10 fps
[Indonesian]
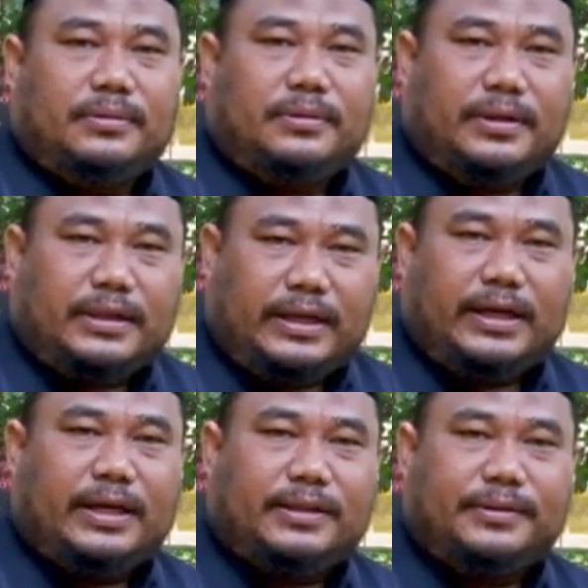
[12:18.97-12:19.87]
Kita
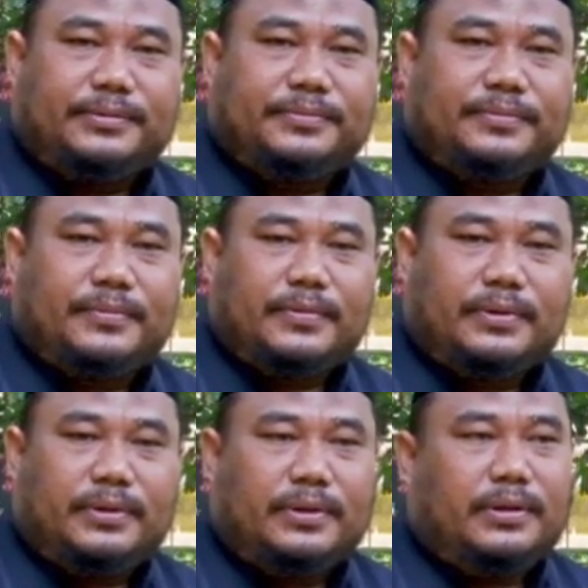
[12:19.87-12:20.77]
lihat
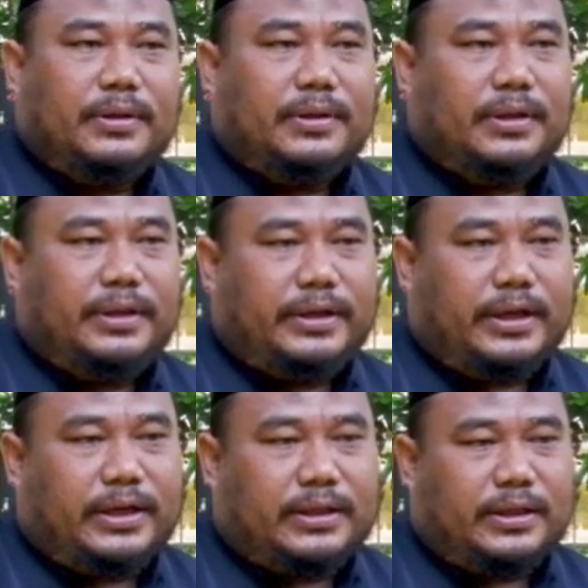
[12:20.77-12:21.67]

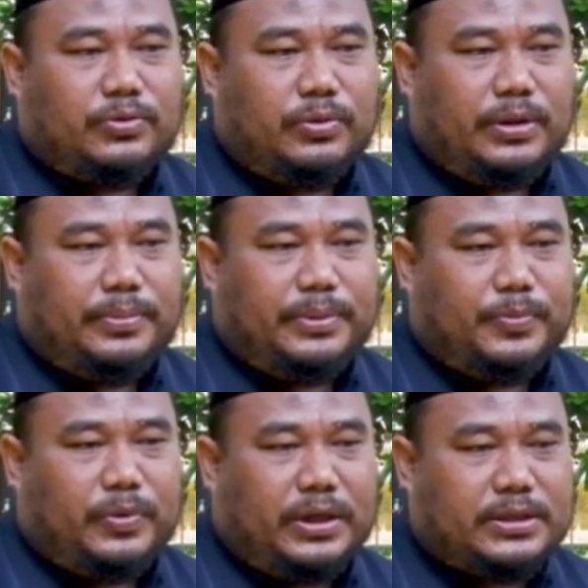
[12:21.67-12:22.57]
ketika kita sudah
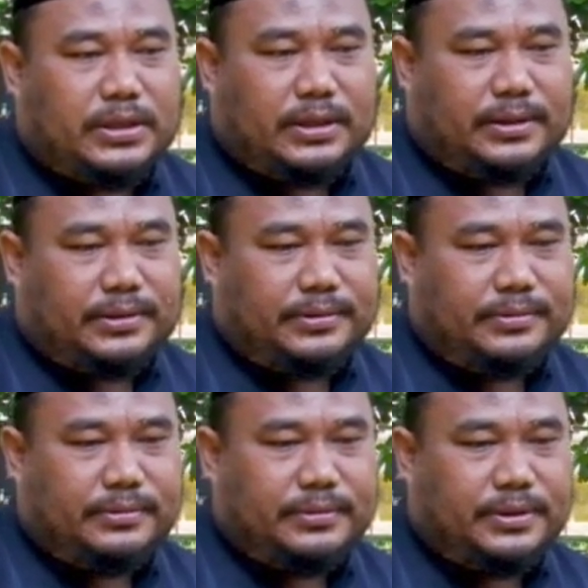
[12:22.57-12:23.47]
berpuasa
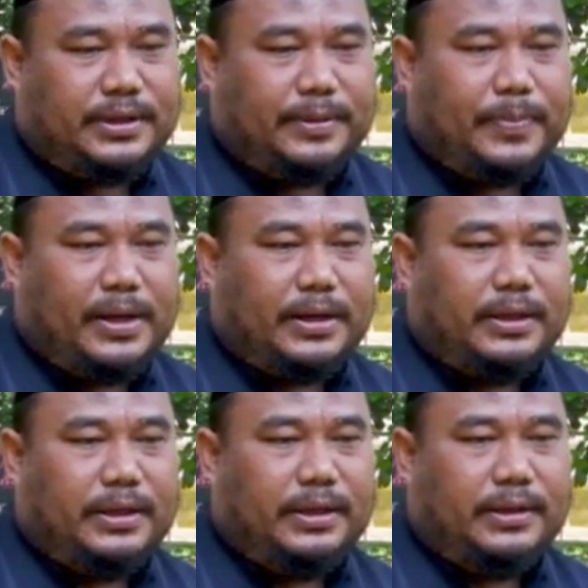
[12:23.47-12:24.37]
sejak
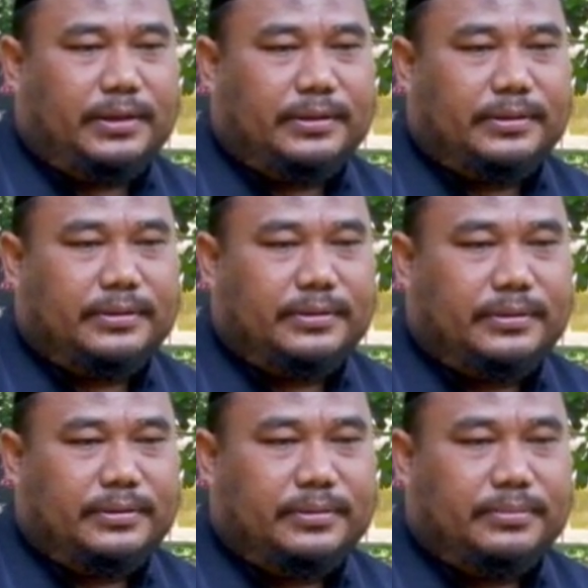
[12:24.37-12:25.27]
pagi
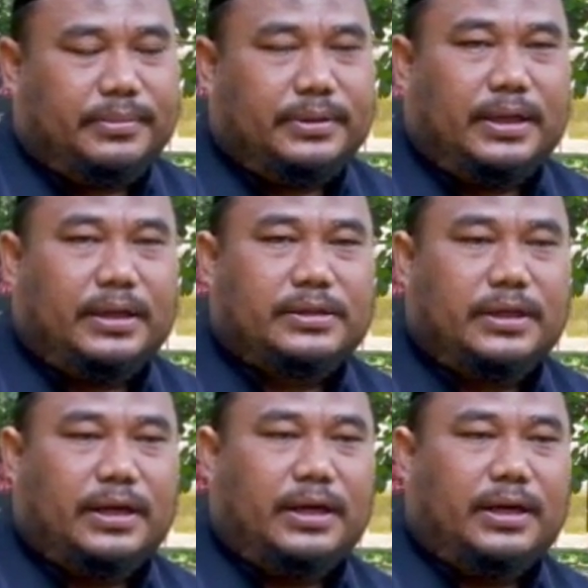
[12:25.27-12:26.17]
Menjelang
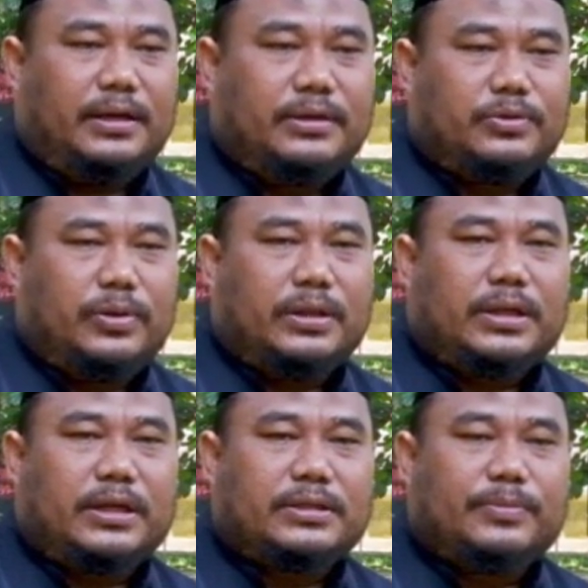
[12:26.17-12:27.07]
siang sudah
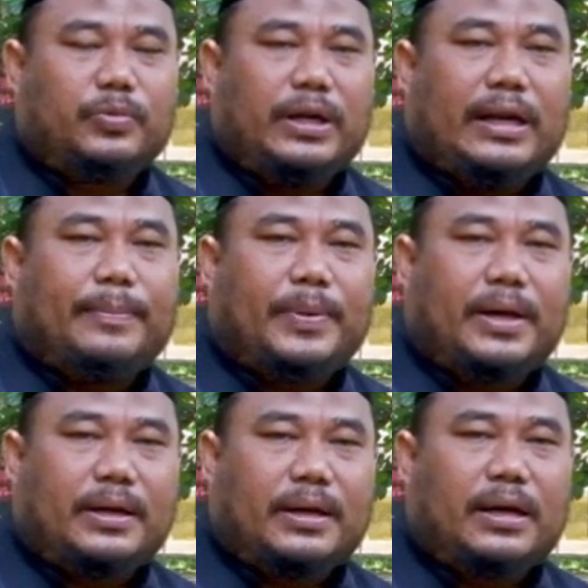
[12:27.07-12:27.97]
terasa mulai
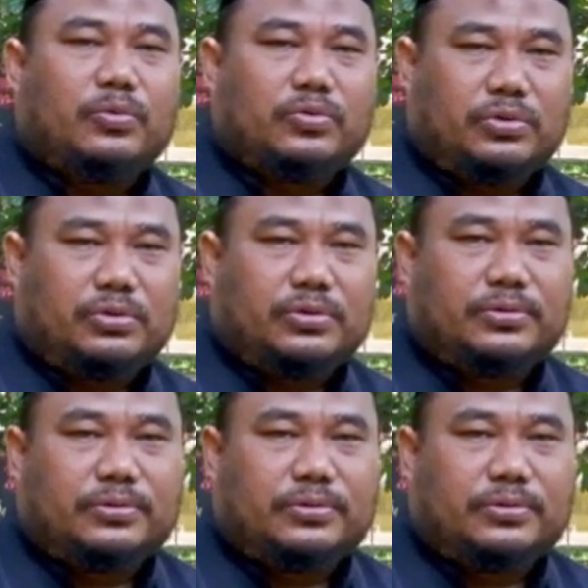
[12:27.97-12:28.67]
lapar, haus.